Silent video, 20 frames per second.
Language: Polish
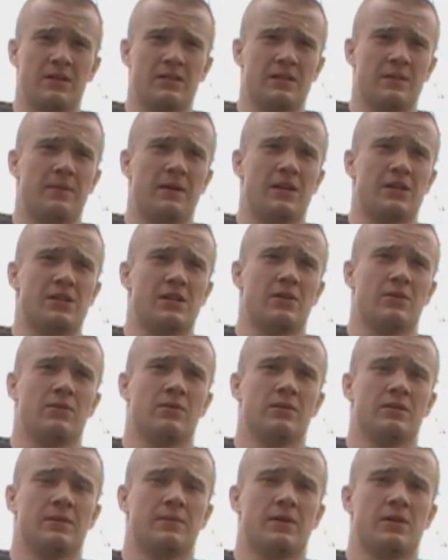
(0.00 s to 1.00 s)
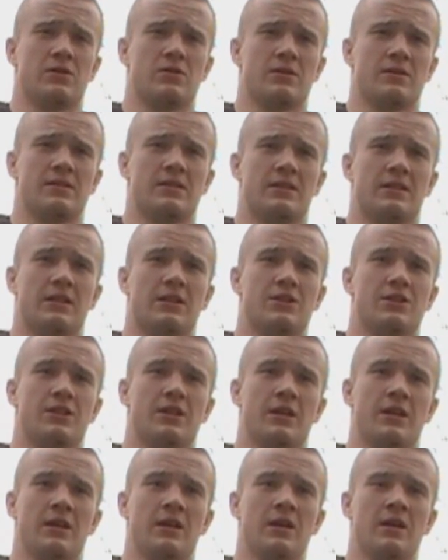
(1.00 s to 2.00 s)
zapraszam, zapraszam
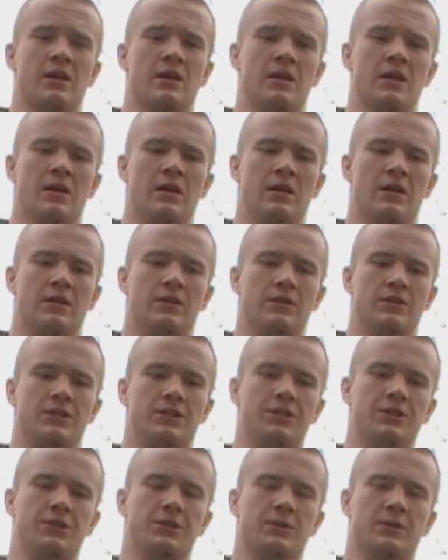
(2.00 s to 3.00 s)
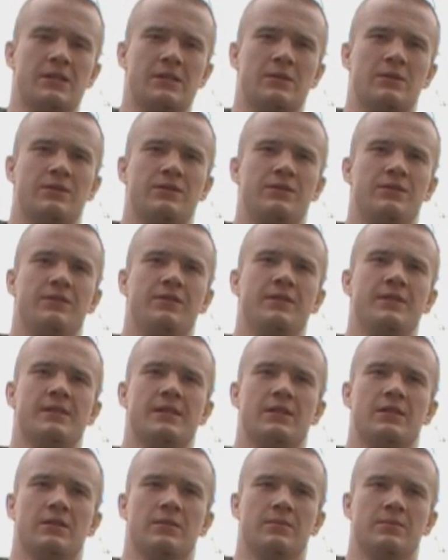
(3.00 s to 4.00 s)
serdecznie. No jeśli się uda załatwić
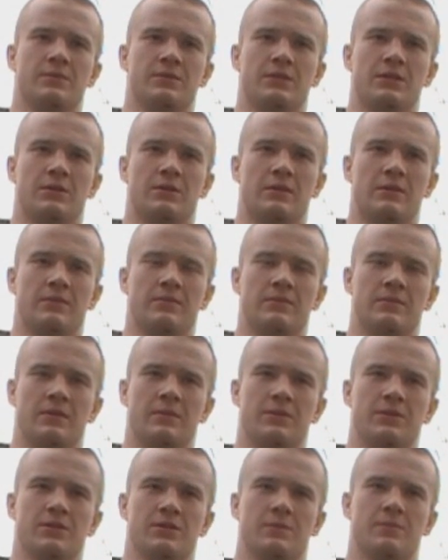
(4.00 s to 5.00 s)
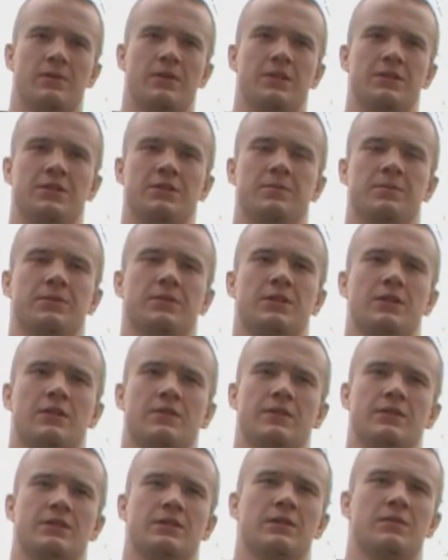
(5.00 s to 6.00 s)
wizę, to bym chciał tam na miesiąc polecieć,
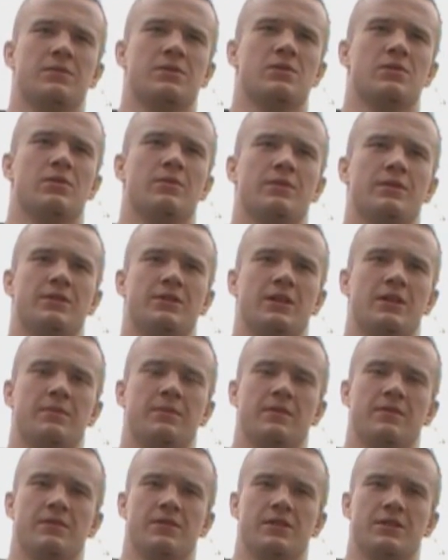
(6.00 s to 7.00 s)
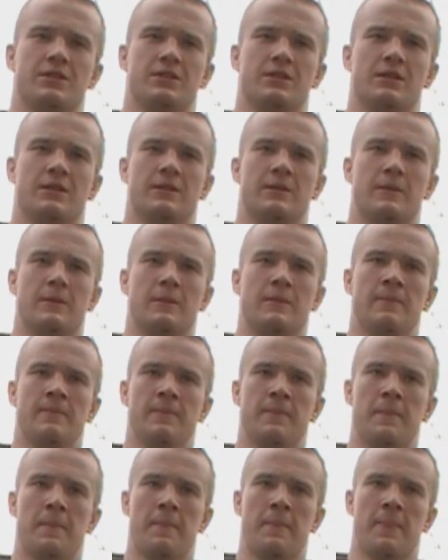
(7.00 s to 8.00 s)
potrenować na no, przełomie sierpnia, września.
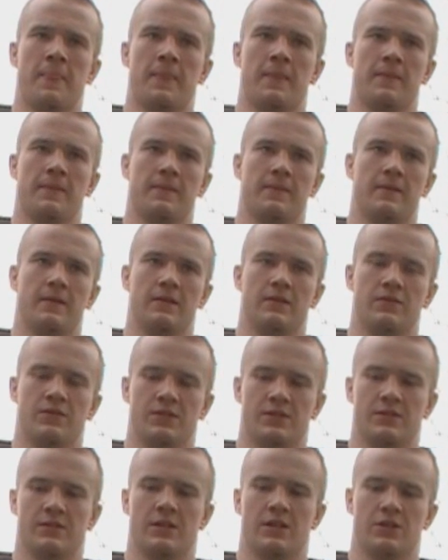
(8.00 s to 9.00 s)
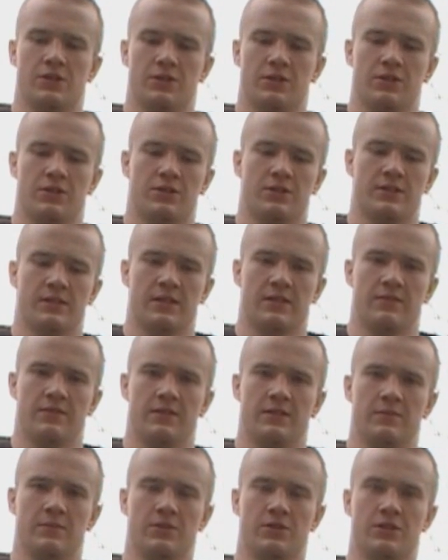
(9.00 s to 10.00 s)
A to wszystko zależy od tego, czy dostanę
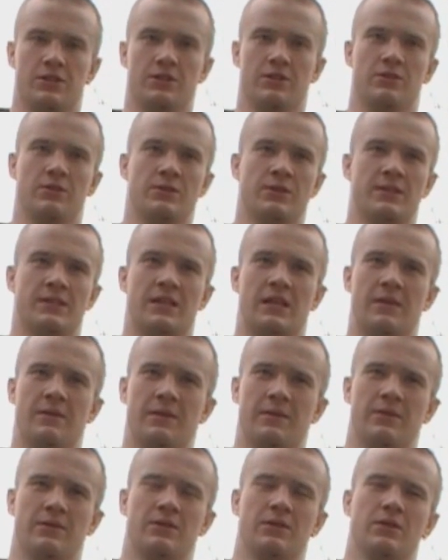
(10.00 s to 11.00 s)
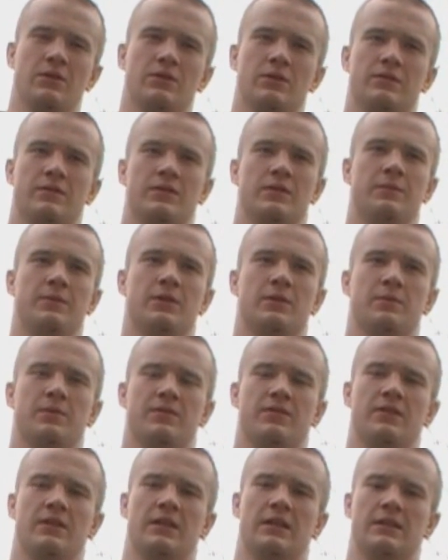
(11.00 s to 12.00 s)
wizę, bo jeszcze się nie starałem, nie mam do tego głowy, dopiero po
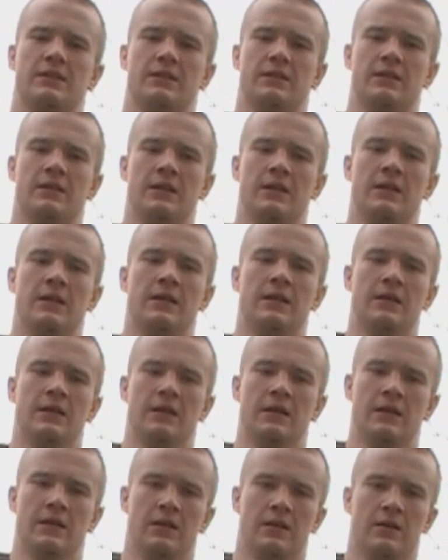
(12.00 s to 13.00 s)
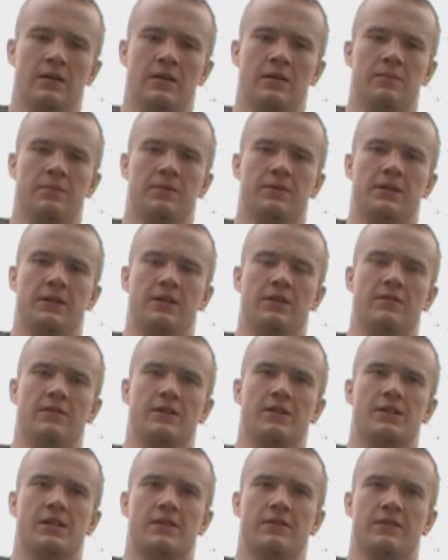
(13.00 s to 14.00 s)
Finlandii pojadę do
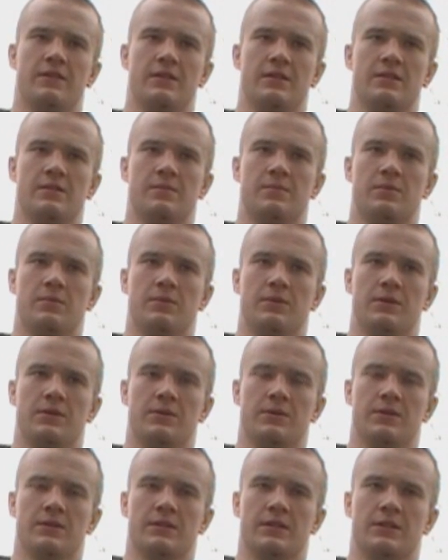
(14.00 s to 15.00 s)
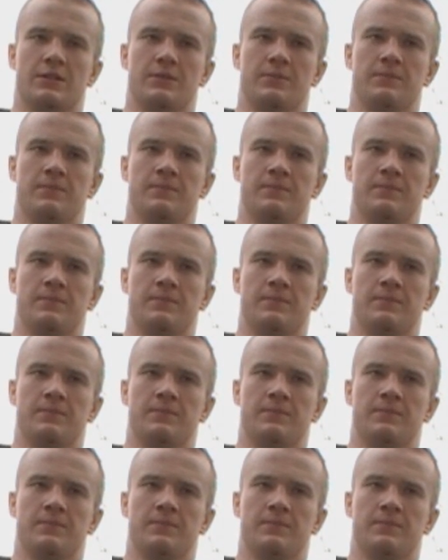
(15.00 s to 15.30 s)
Warszawy i spróbuję dostać.